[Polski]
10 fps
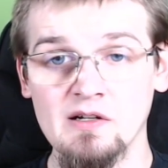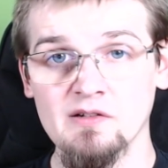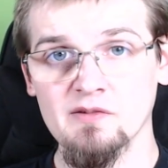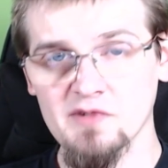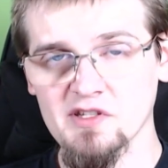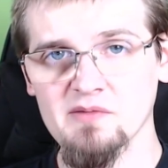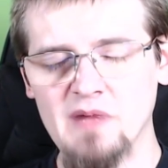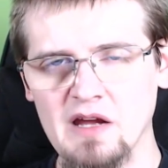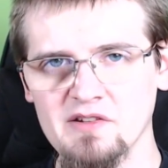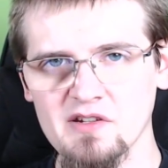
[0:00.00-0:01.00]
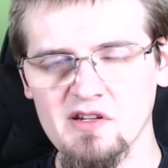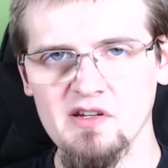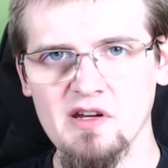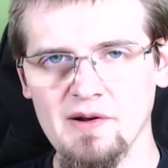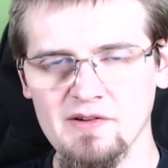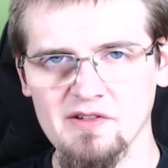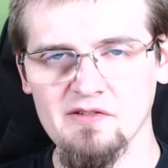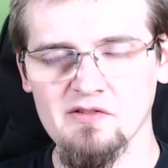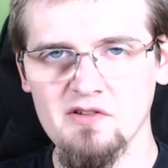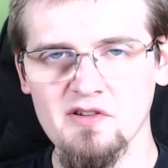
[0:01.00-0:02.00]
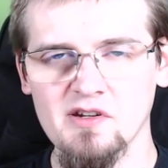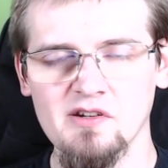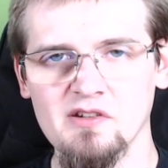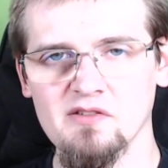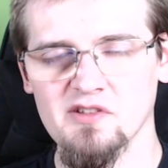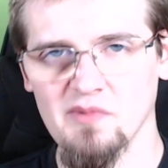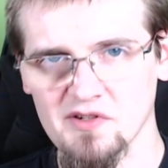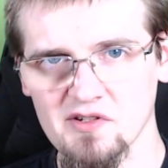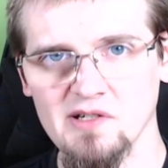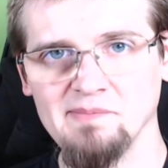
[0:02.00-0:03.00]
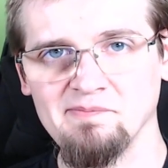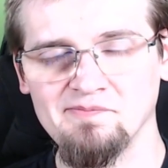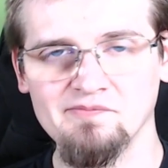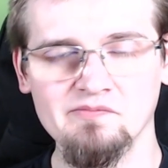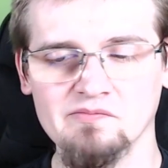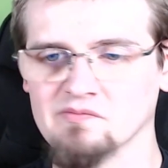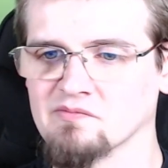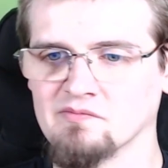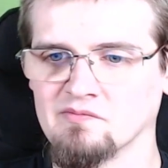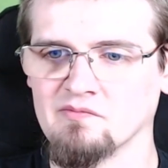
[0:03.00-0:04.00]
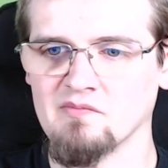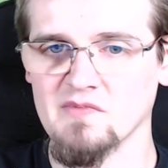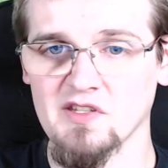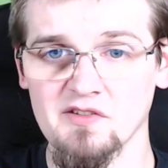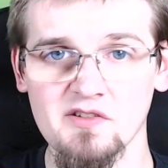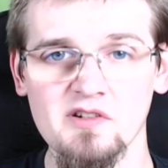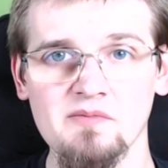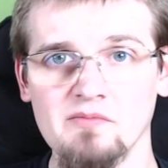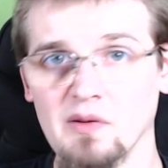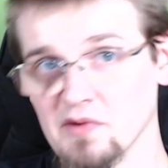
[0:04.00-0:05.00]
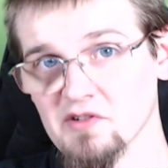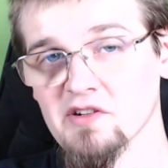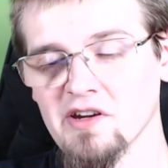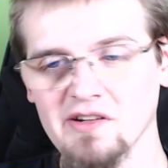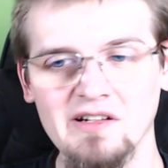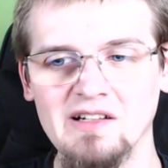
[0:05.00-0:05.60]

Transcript: Tymczasem dzięki za ten odcinek i do zobaczenia. Za tydzień, mam nadzieję.